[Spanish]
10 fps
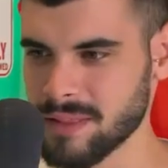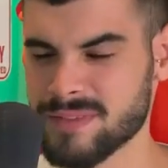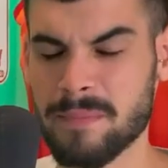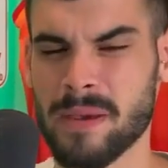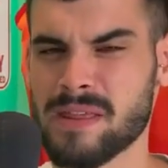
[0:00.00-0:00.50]

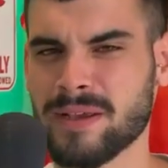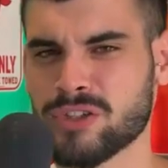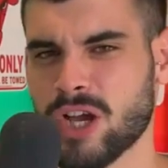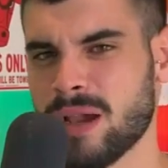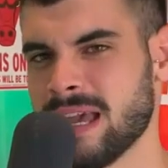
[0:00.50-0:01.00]
de
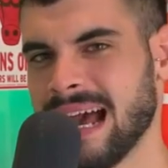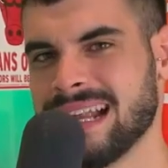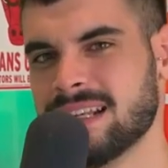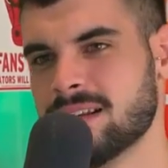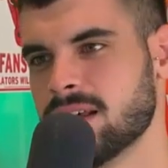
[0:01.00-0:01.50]
impedimentos que
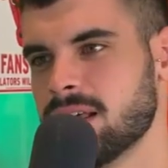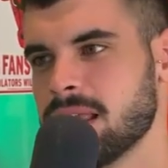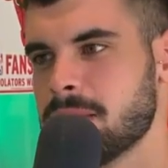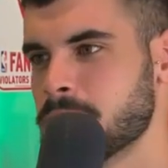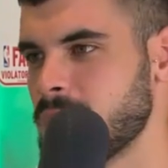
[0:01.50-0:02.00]
han
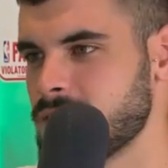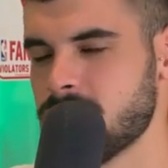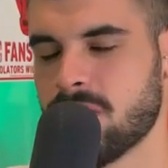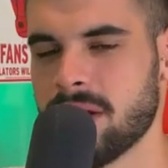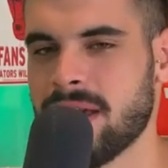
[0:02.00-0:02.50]

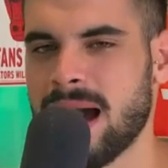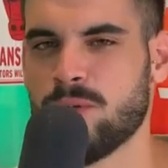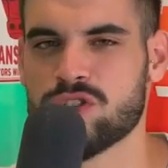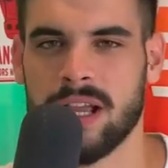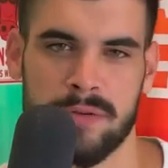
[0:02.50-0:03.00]
impedido que
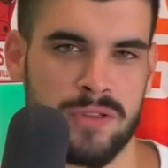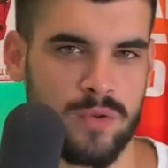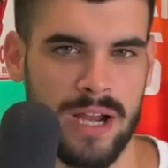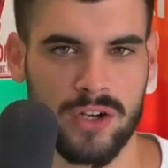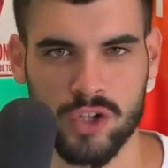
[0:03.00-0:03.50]
veamos a Kevin
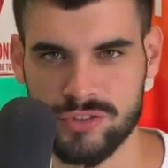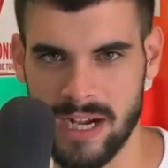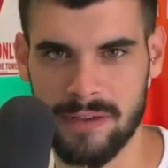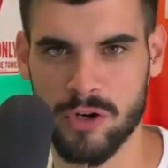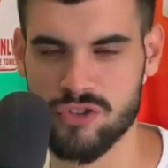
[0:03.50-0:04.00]
Durant
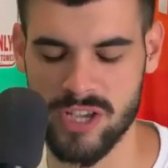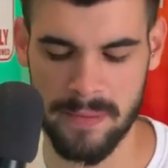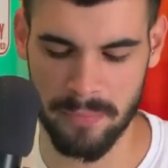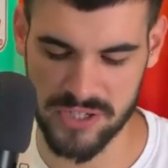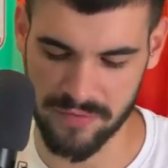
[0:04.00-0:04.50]
contra LeBron
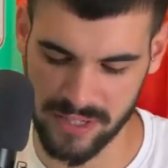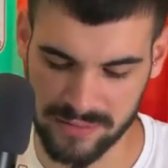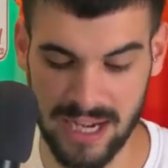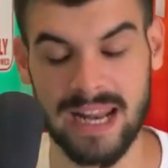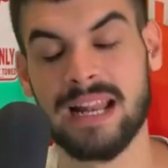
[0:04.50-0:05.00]
James. Pues se
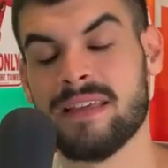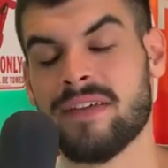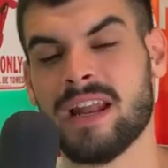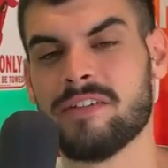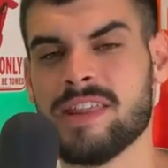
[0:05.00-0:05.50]
enfrentarán el
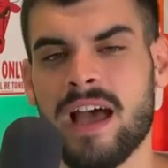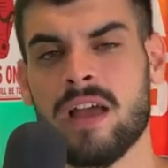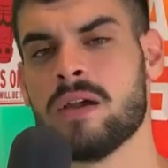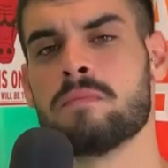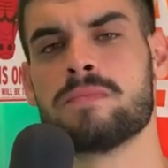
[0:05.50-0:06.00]
día de
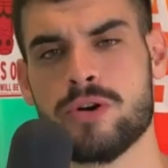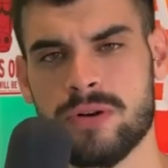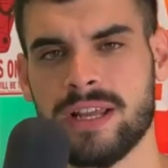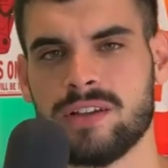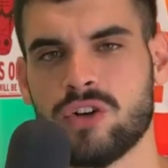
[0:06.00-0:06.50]
Navidad
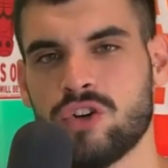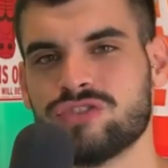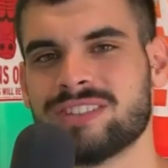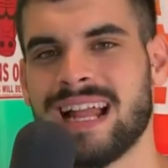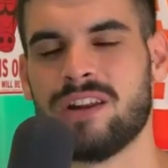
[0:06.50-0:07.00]
Brooklyn
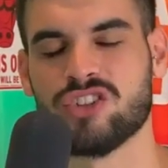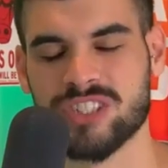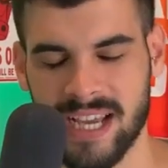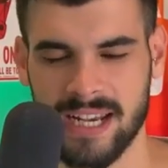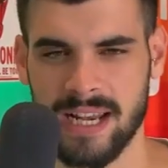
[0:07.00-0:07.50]
contra
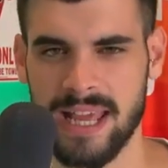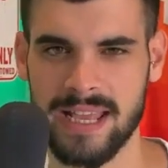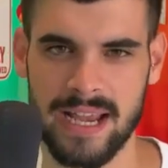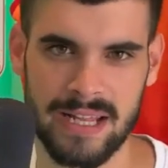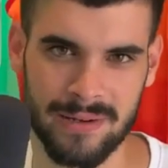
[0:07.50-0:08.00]
Los Ángeles
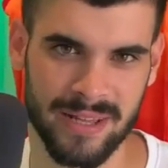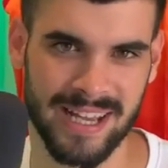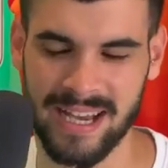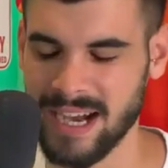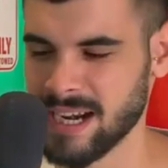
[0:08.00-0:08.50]
Lakers,
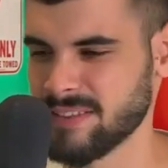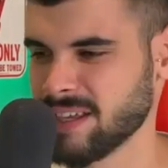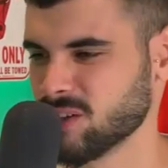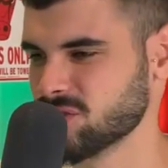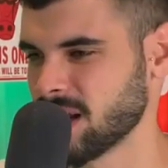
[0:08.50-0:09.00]
Irving
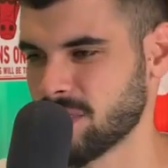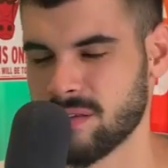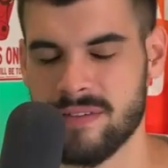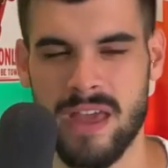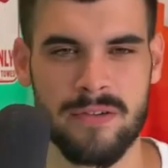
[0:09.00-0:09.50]
Harden contra
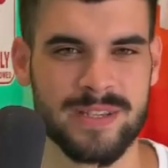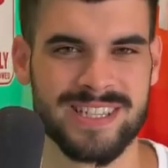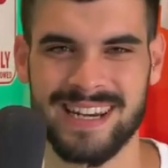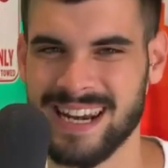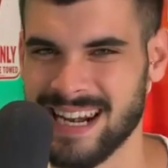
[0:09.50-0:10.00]
Anthony
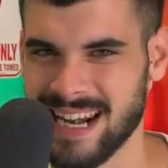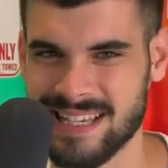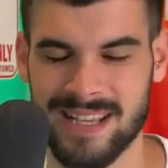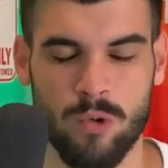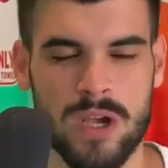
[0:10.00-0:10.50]
Davis,
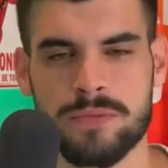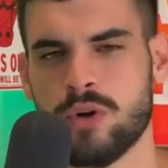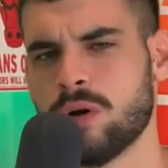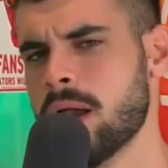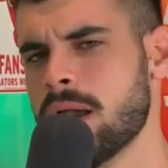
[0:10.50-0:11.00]
Russell
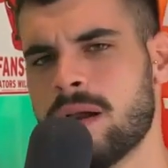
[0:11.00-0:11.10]
Westbrook.